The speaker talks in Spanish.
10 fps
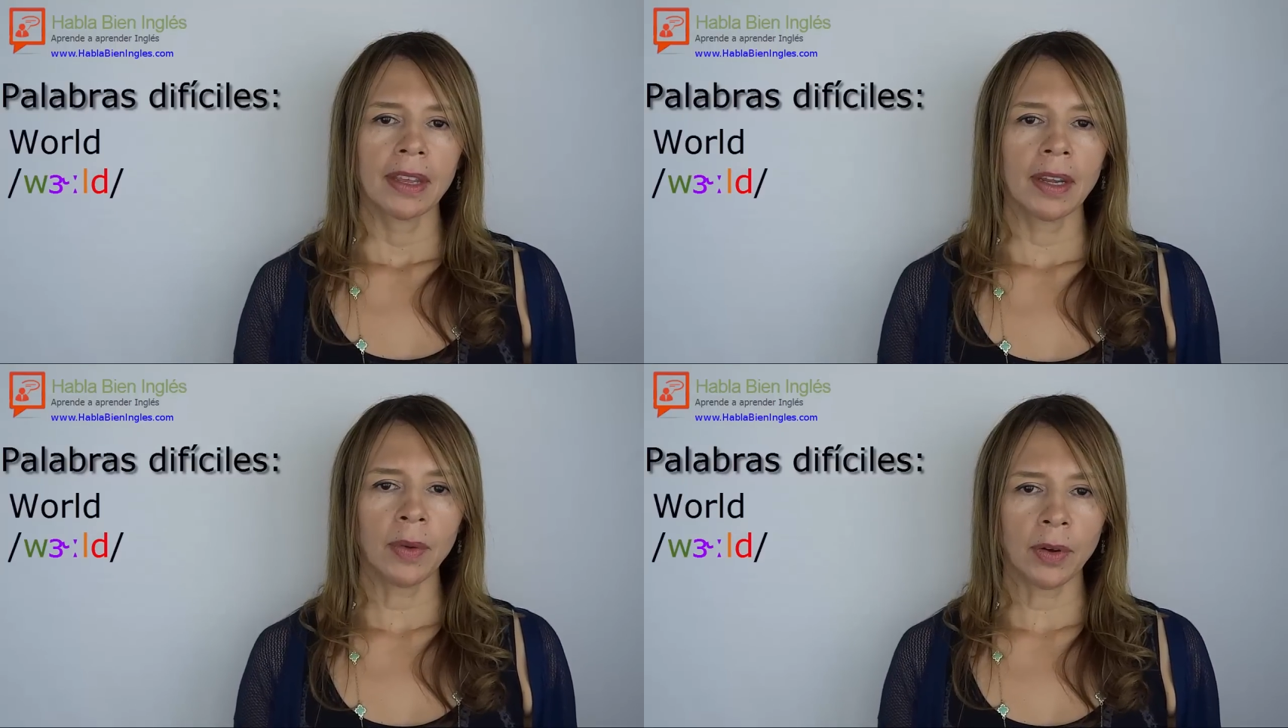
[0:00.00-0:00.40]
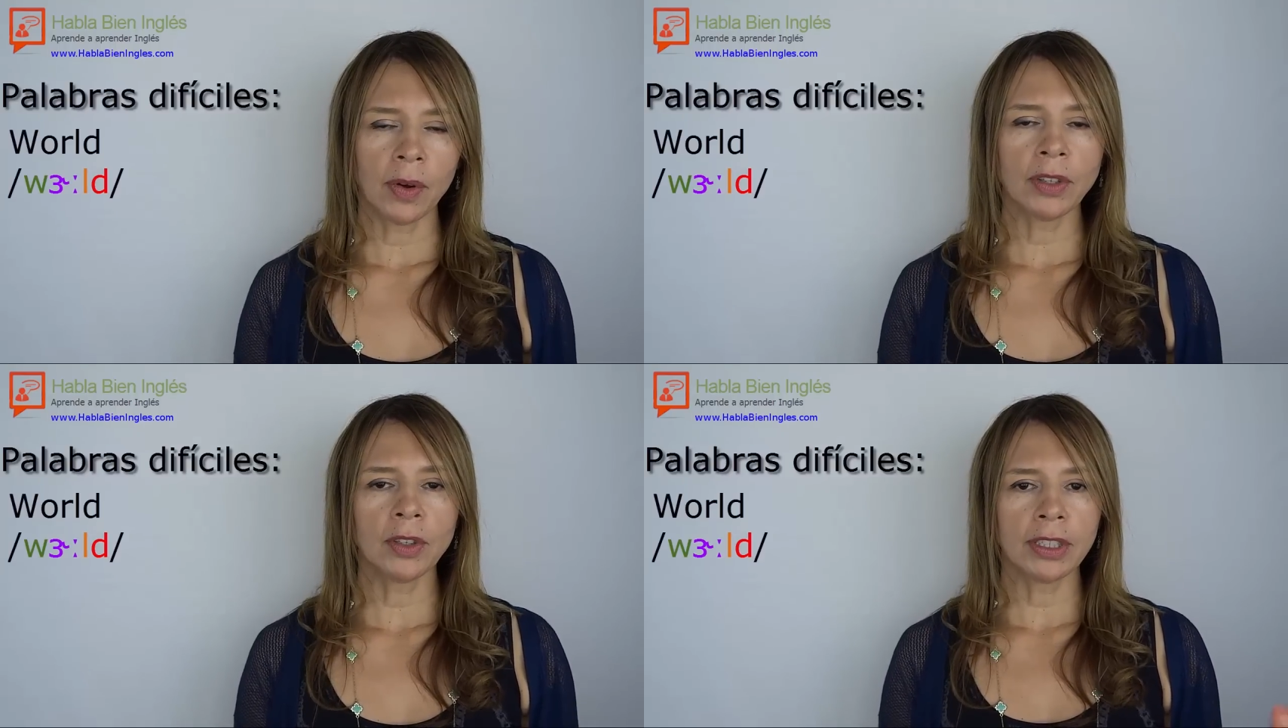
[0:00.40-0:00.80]
Y luego
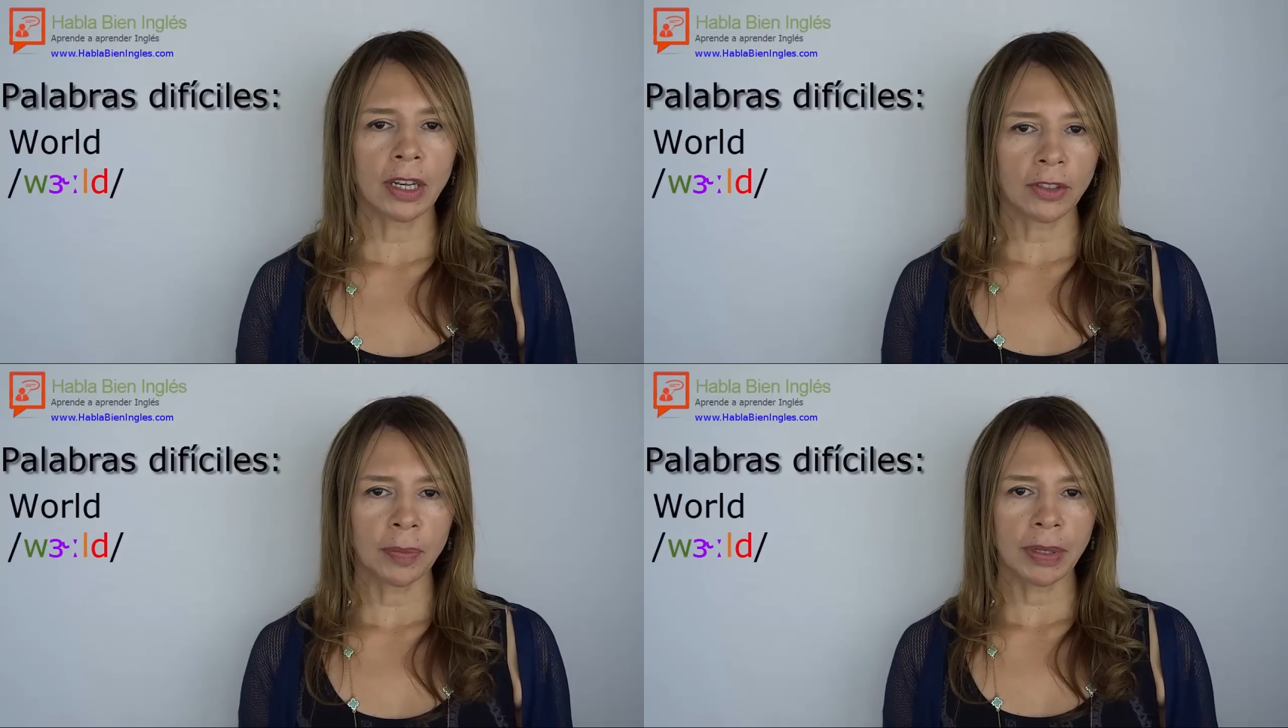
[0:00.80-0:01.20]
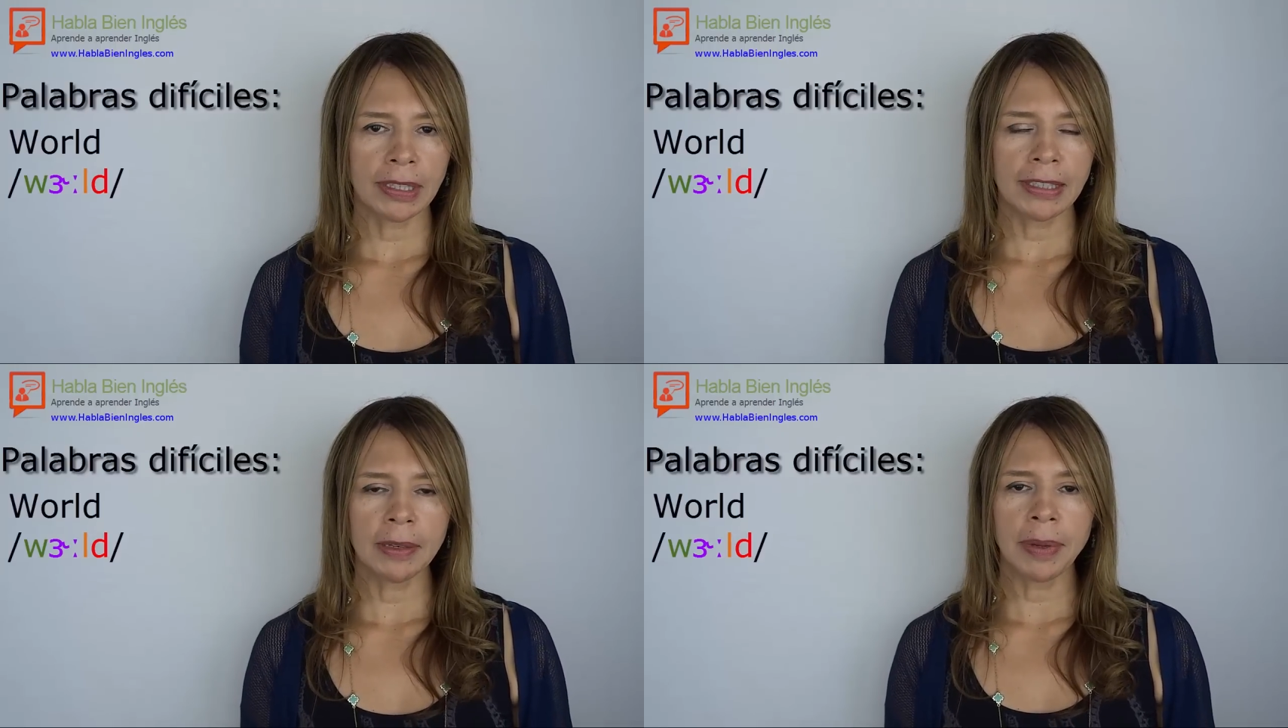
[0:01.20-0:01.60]
cuando ya lo sepas
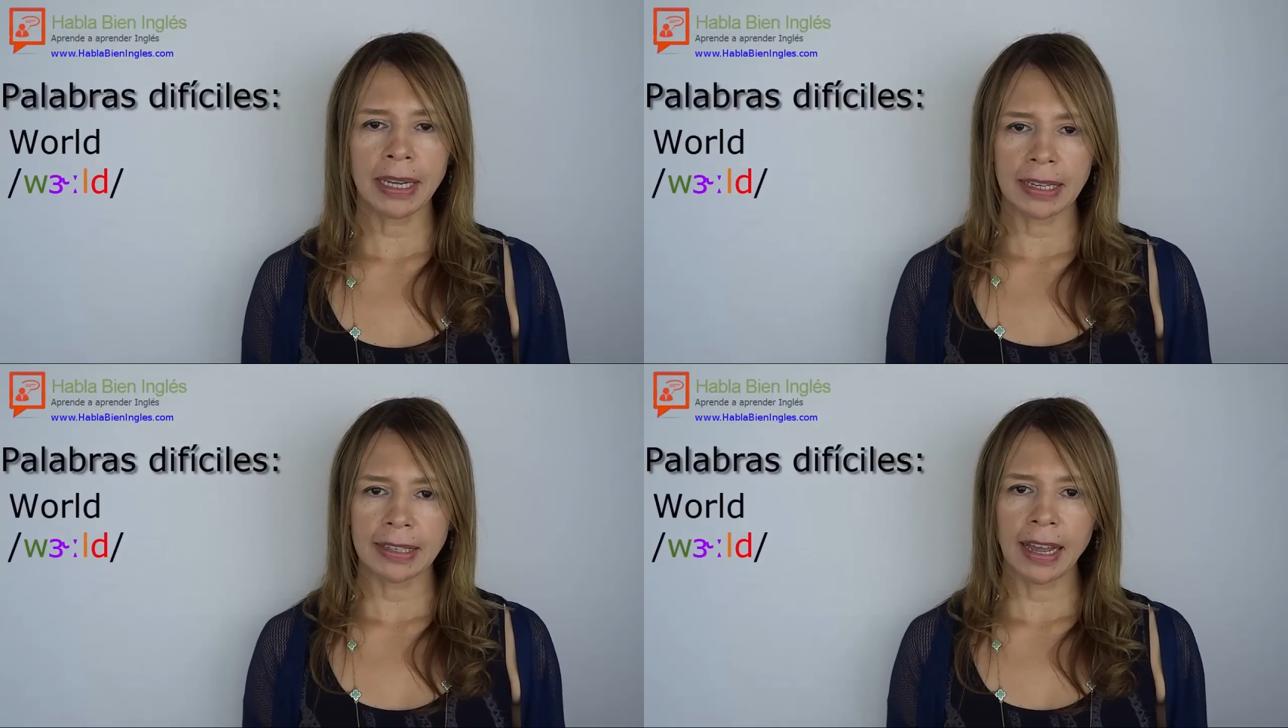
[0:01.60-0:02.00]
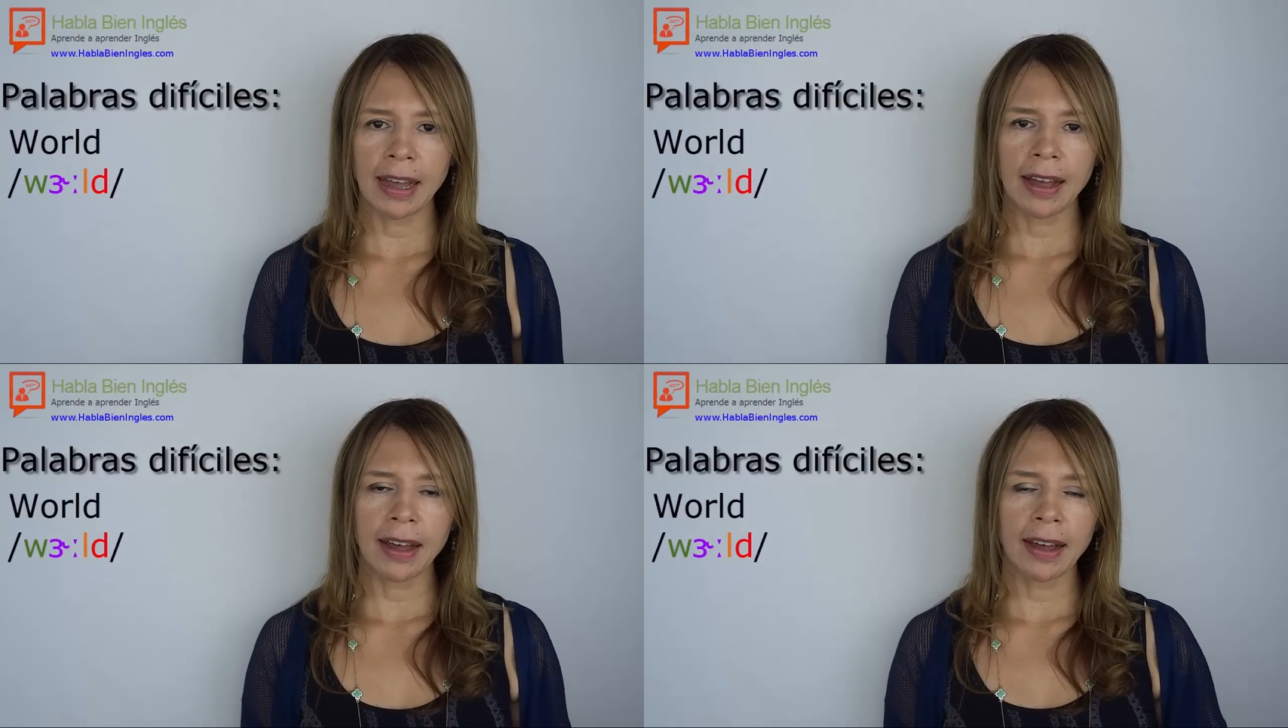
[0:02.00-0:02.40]
decir, vengas
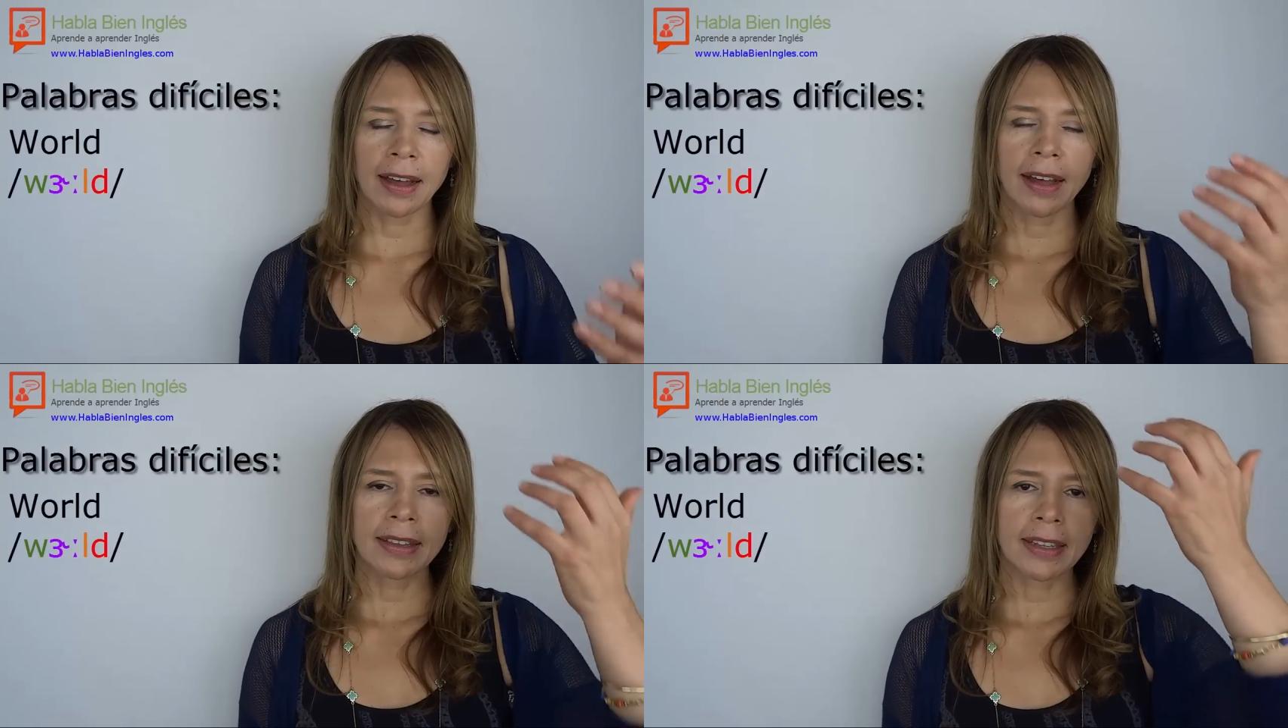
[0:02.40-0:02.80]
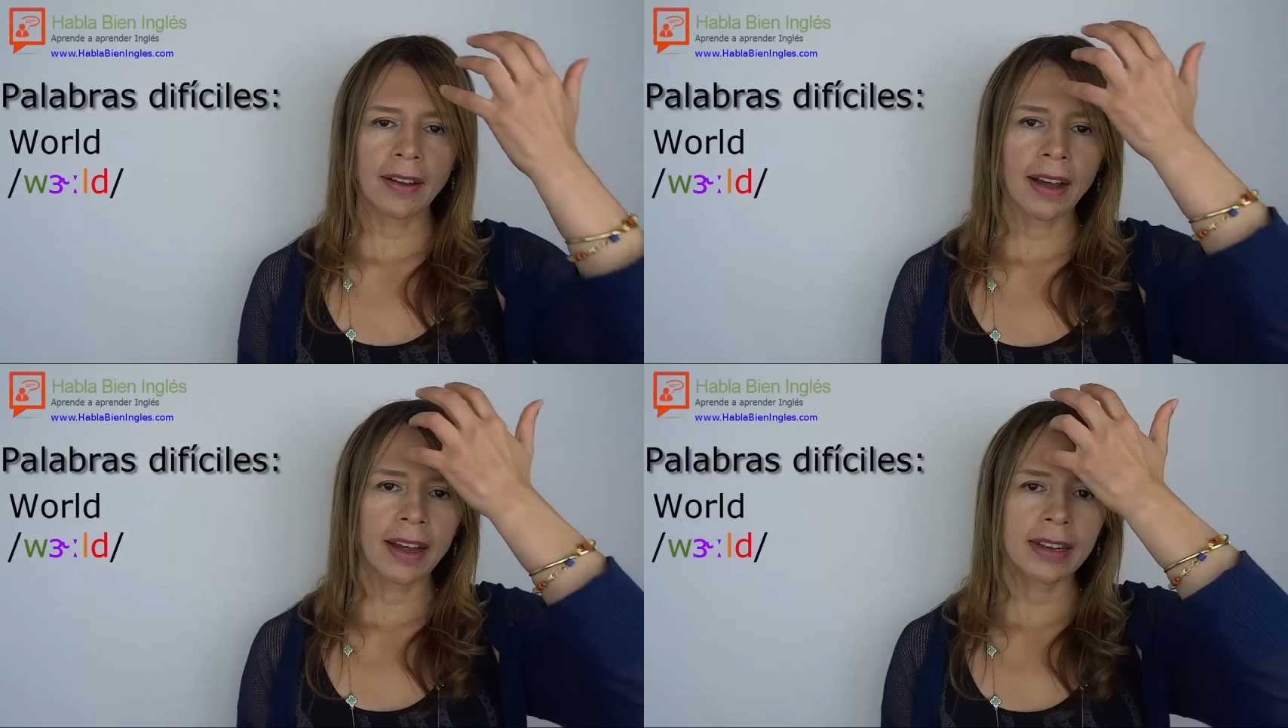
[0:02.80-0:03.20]
a,
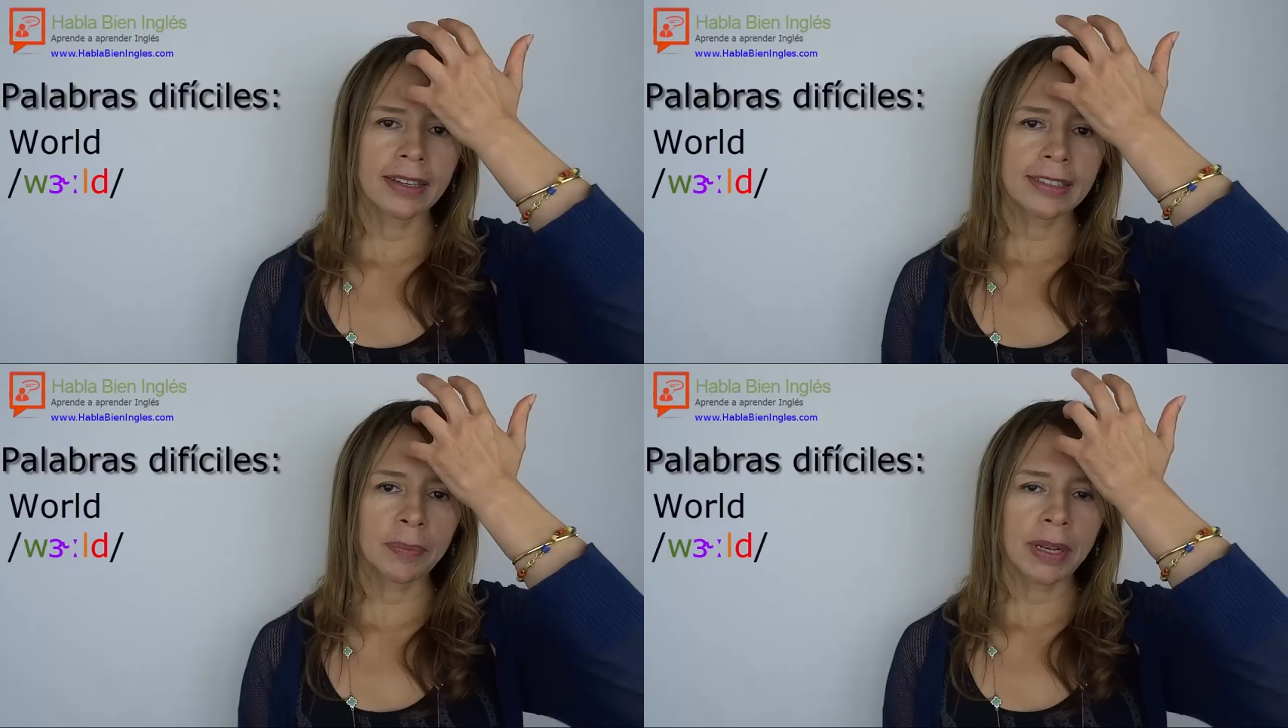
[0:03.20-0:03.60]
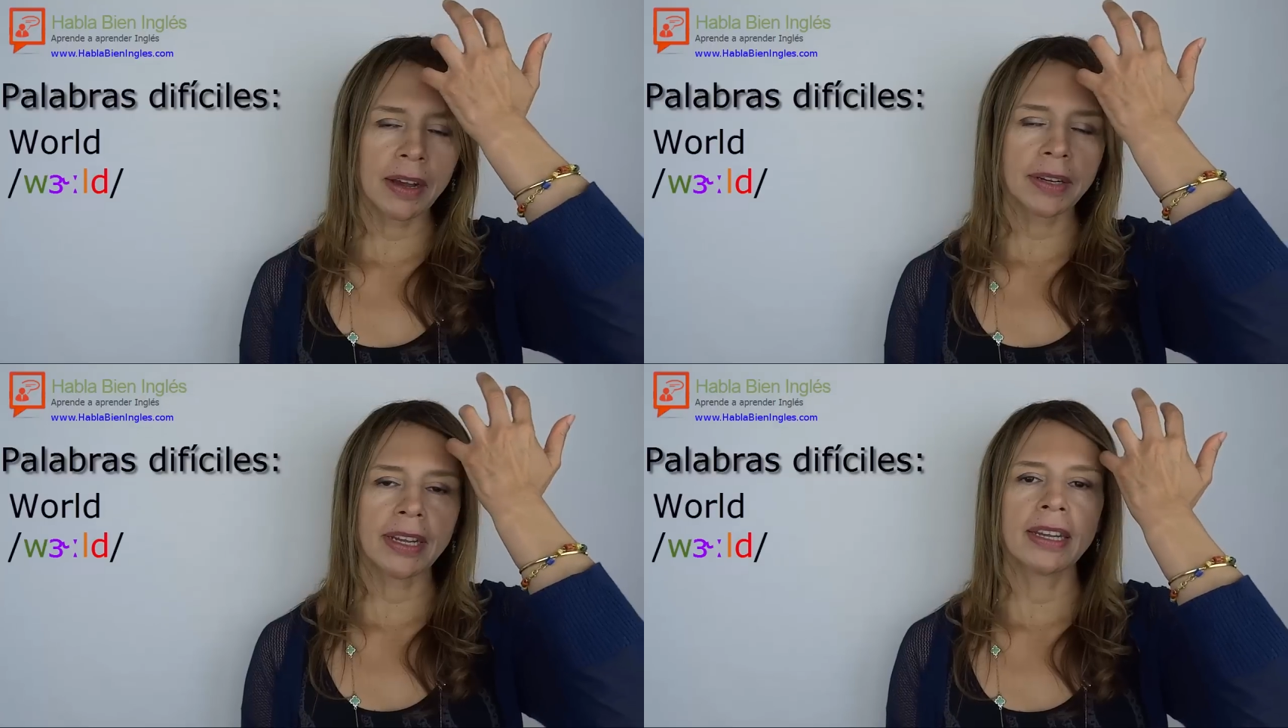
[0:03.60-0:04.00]
trabajar en esta
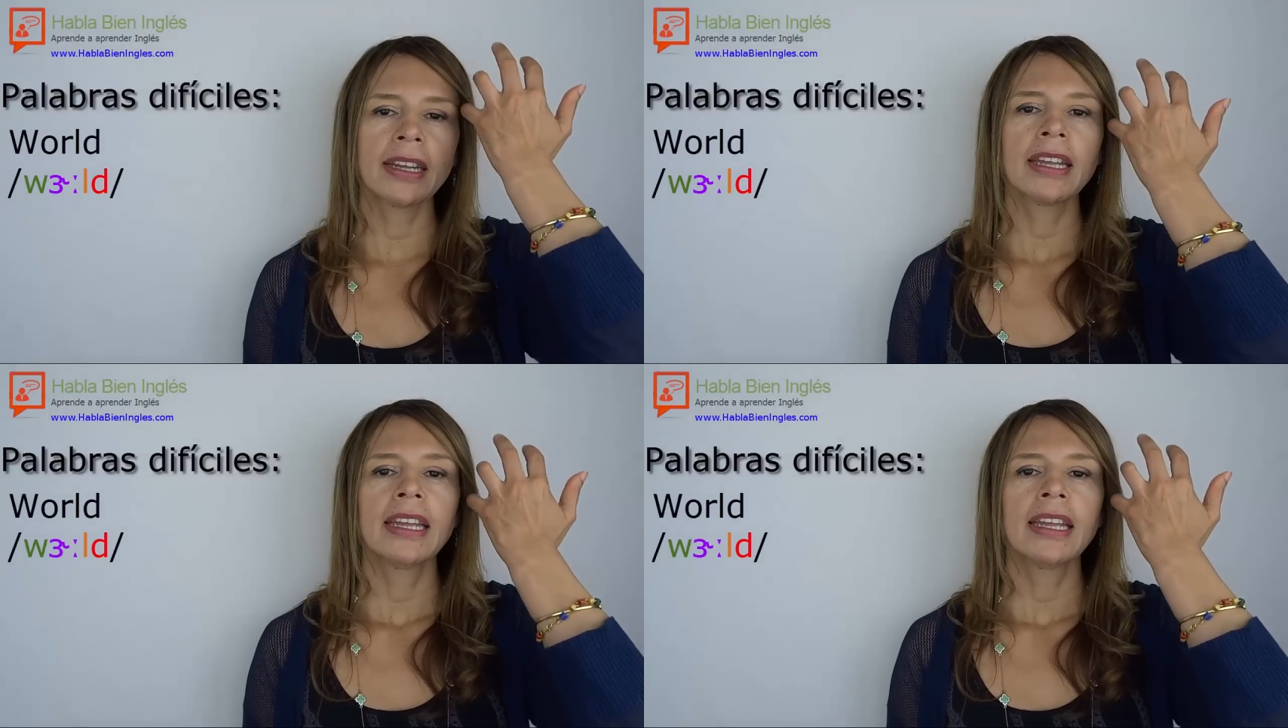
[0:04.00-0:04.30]
palabra.